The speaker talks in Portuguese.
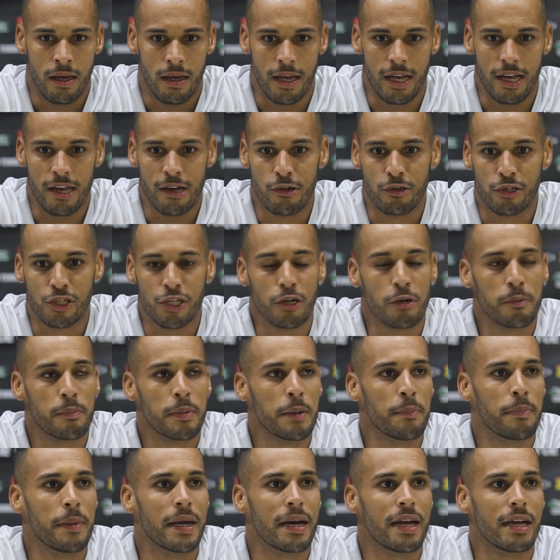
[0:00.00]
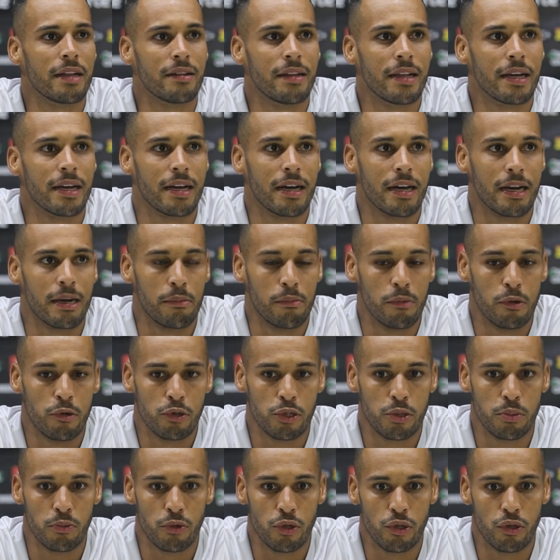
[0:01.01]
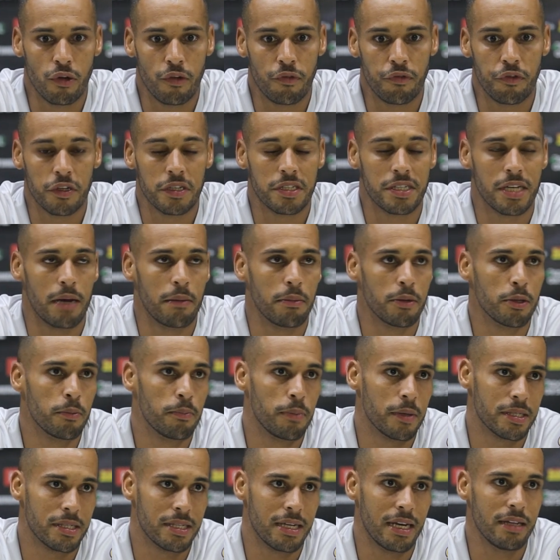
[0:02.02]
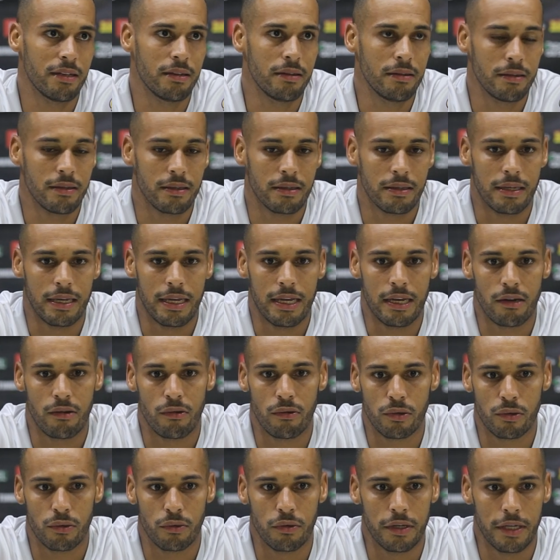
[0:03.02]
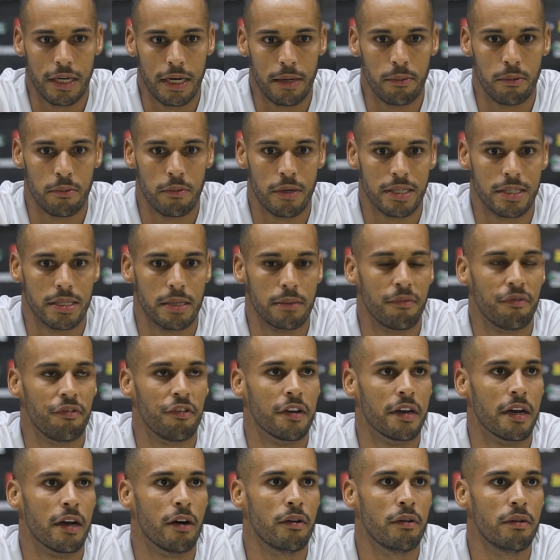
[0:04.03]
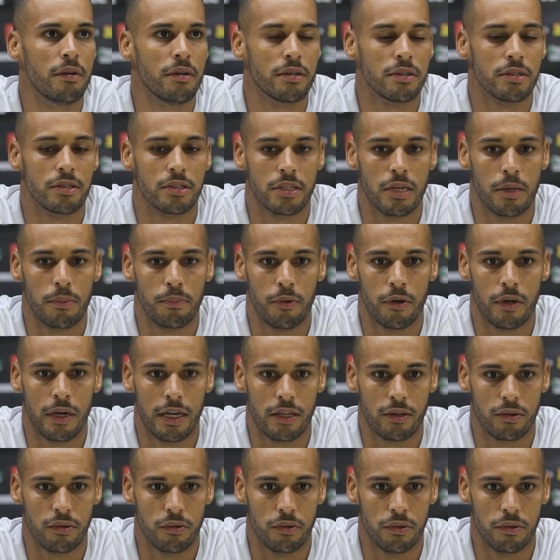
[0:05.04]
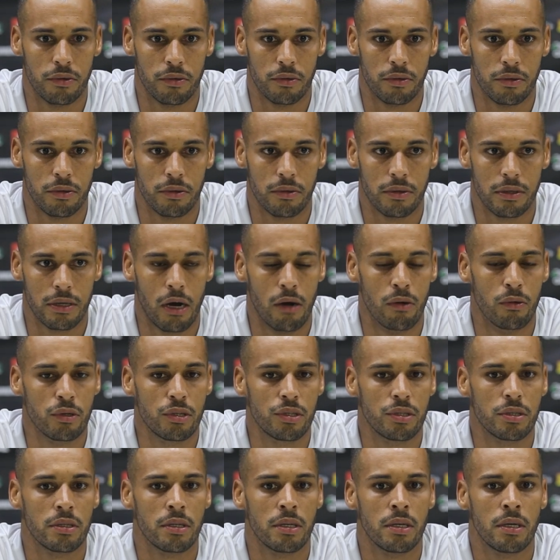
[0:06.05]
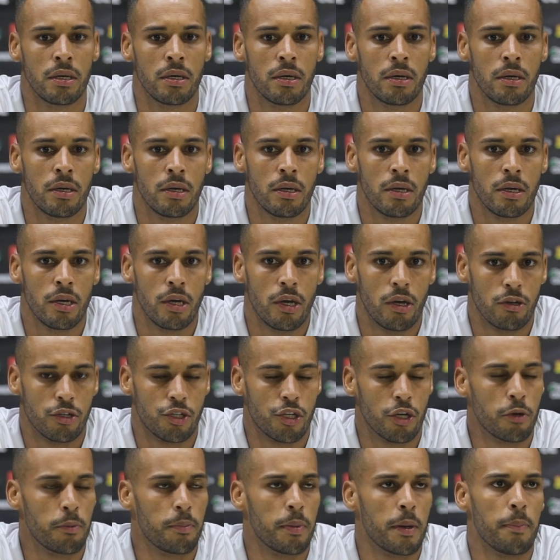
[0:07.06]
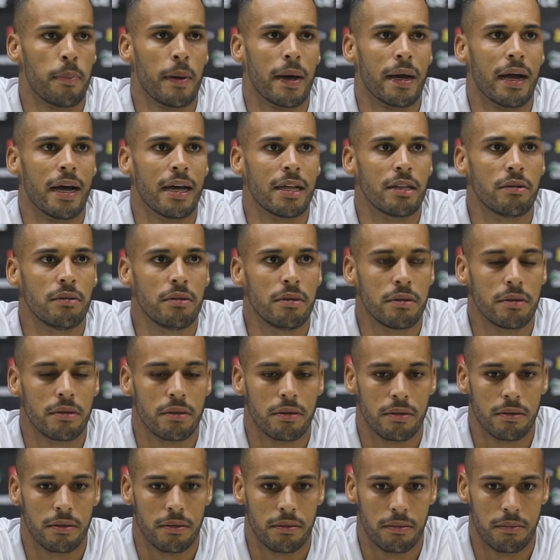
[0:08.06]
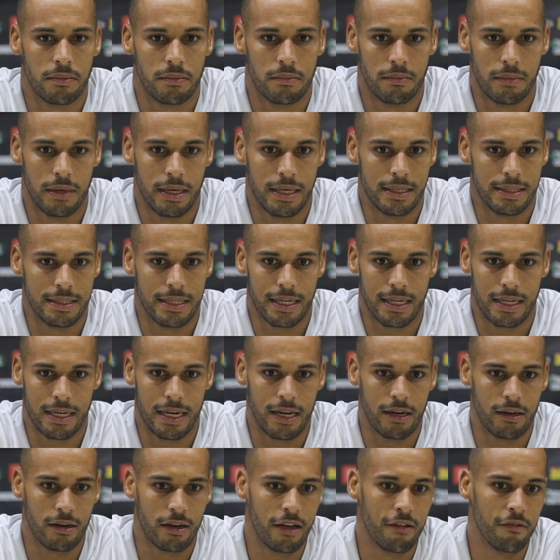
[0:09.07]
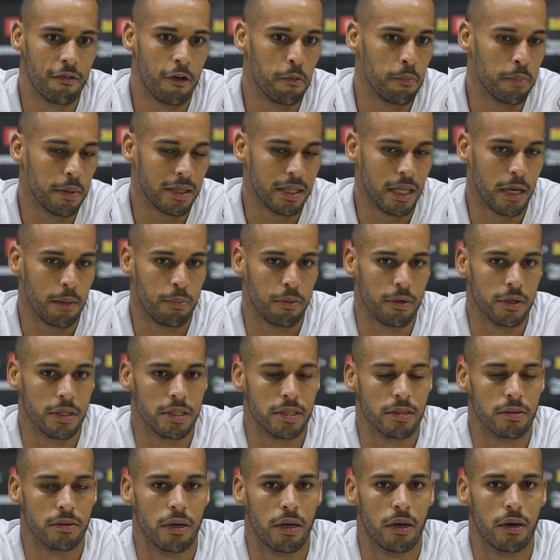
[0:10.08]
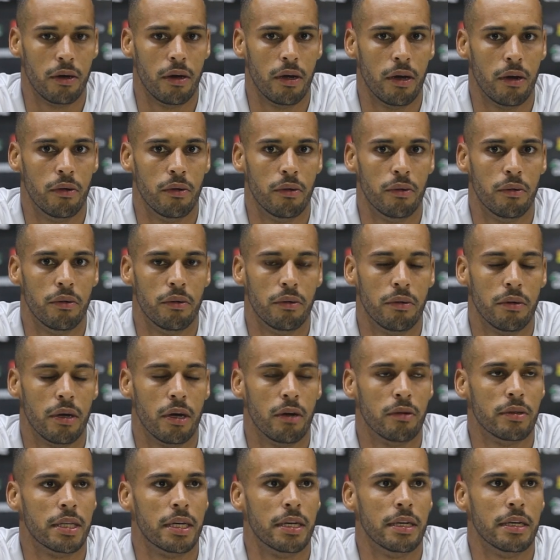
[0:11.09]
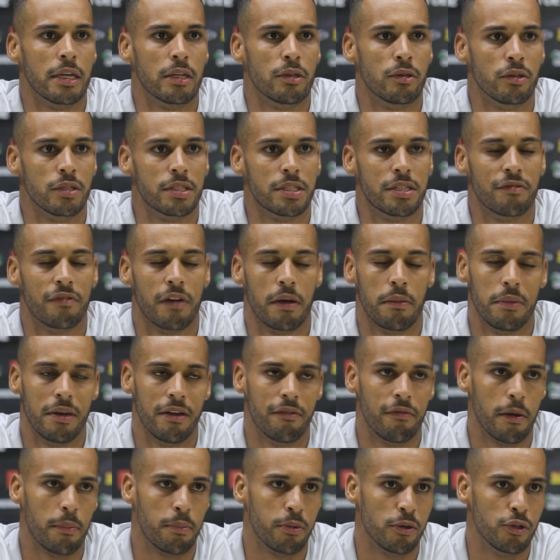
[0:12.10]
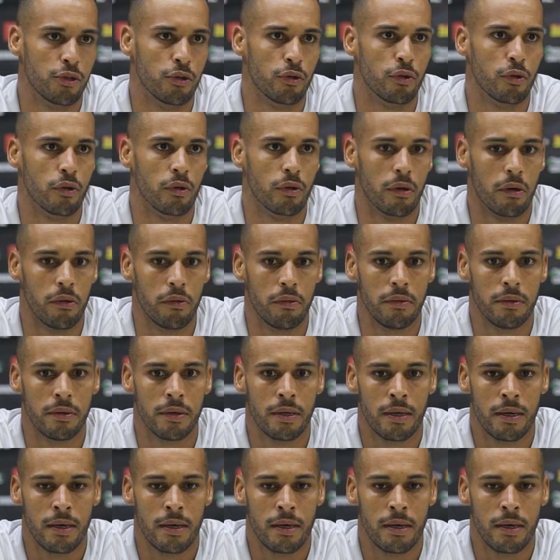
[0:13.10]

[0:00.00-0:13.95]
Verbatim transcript: É, eu chego preparado, né, cara? Meu último jogo foi sábado passado, né? Contra o Grêmio, uma semifinal de campeonato gaúcho. Eu chego preparado, mas é claro, quem vai optar por isso é, é, o, é o, treinador, se vai me levar para o jogo ou não.